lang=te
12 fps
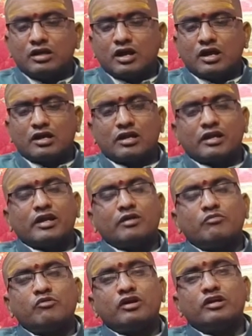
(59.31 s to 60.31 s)
అట్లాగే
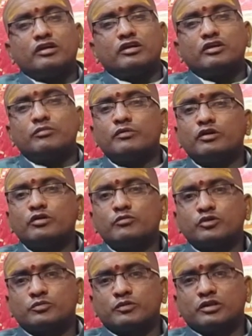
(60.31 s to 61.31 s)
అమ్మవారికి ఎరుపు రంగు
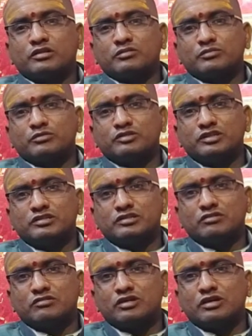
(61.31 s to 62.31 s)
పుష్పాలతో పూజ చేసినా
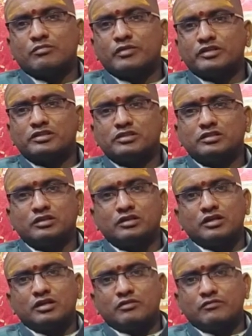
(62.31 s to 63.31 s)
కూడా మంచి
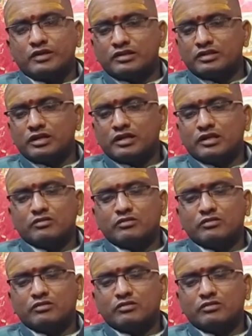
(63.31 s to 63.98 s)
ఫలితాలు అనేది